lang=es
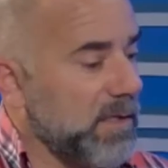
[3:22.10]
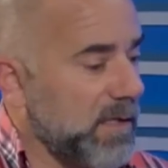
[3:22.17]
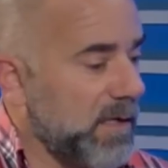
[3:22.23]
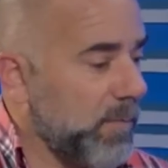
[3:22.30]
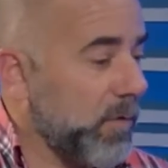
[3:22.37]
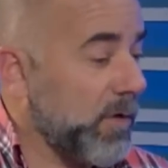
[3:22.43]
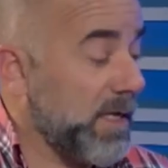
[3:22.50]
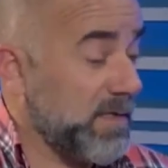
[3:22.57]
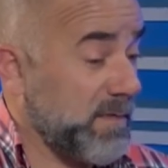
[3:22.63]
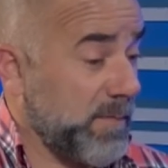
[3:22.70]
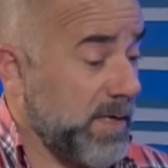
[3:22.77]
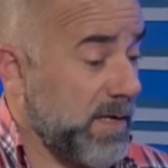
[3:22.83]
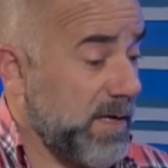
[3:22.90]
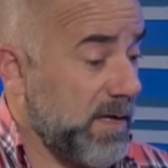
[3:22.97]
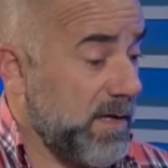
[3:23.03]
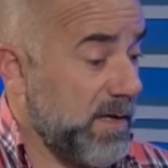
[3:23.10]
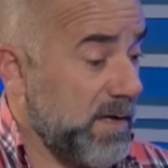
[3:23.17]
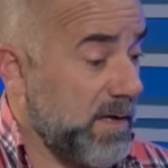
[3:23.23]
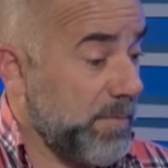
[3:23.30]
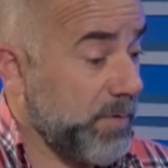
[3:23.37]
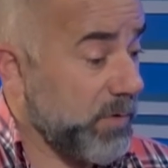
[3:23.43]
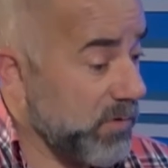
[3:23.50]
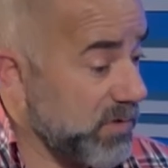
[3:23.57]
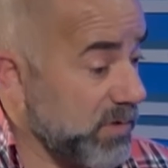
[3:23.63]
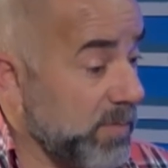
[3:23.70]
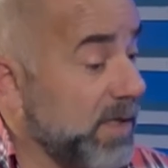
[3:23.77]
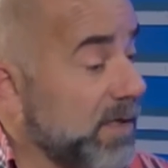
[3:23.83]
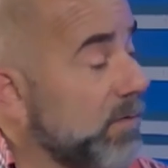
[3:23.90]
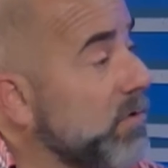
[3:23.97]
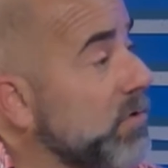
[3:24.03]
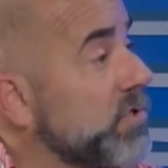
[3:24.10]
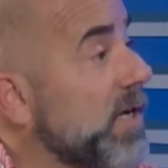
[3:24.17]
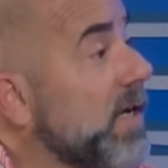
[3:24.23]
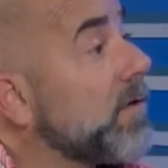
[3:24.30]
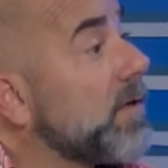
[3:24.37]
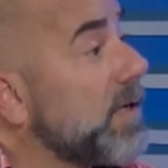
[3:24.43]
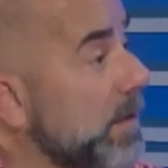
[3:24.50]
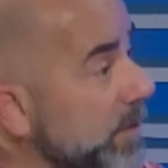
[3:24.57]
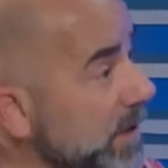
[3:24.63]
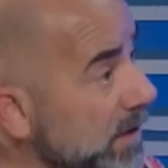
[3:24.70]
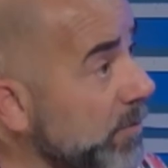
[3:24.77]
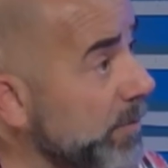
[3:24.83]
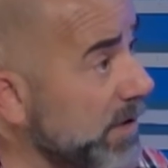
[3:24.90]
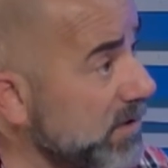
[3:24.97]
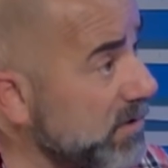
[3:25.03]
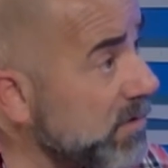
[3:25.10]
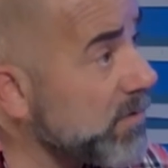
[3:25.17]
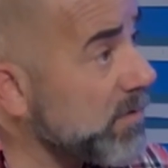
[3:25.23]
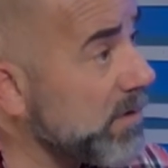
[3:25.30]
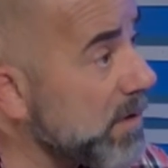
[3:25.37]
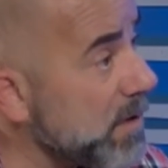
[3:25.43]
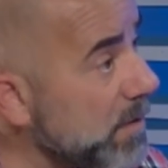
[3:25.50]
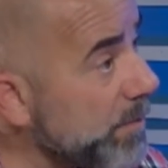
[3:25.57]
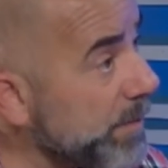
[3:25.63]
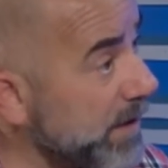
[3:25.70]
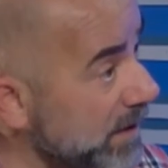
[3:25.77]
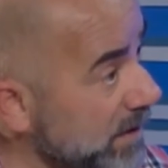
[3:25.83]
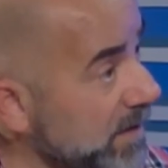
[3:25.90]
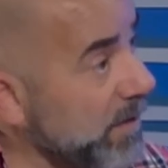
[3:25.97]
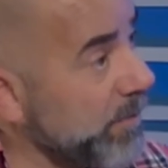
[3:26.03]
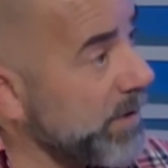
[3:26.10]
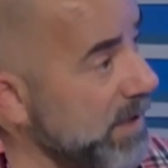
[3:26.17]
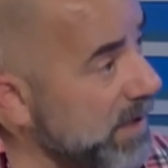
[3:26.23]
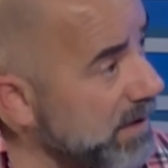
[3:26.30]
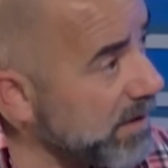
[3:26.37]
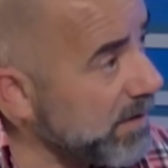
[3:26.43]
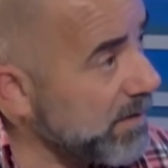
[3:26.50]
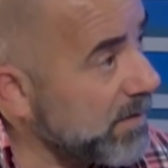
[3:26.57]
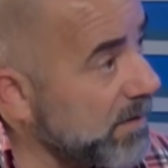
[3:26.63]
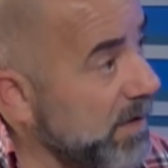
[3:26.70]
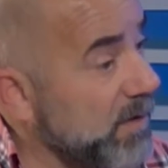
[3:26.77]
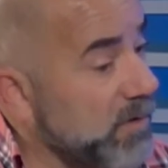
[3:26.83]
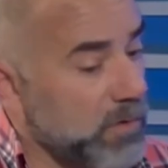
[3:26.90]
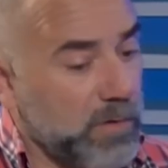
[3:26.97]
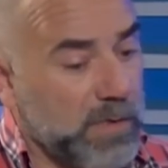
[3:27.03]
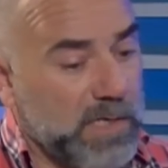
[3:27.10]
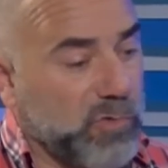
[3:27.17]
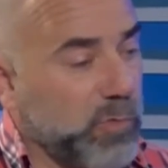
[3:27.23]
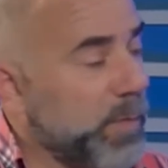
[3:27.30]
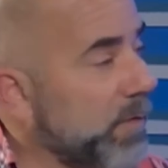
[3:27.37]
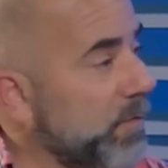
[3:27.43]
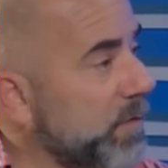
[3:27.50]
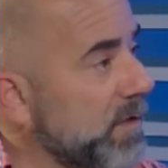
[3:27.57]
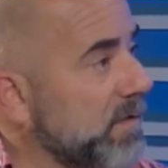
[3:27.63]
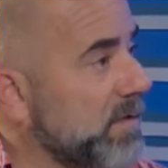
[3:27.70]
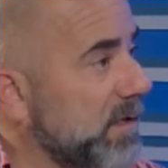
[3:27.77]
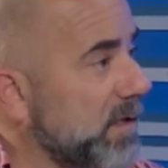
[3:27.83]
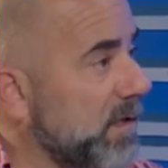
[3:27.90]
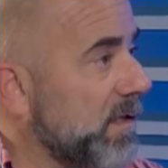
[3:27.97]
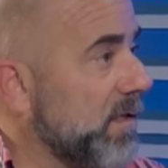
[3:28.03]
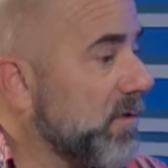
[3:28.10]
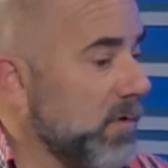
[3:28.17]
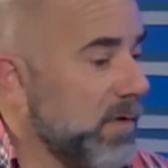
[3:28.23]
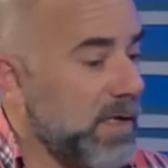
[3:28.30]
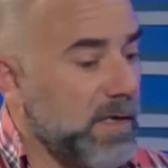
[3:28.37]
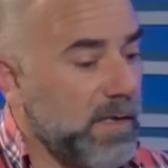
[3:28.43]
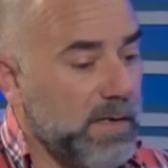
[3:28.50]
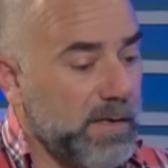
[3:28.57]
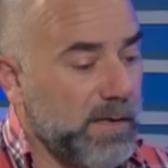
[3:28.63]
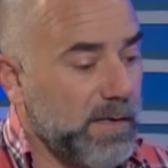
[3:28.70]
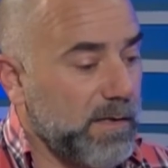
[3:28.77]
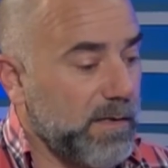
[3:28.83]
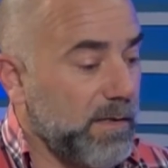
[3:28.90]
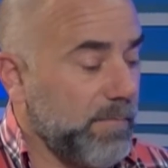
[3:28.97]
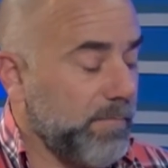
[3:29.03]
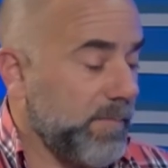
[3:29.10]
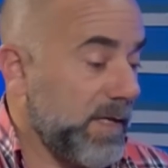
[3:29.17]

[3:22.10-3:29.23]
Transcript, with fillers: tenemos la semana próxima una reunión ya con Cámara de Comercio para determinar dentro de la superficie, dentro del,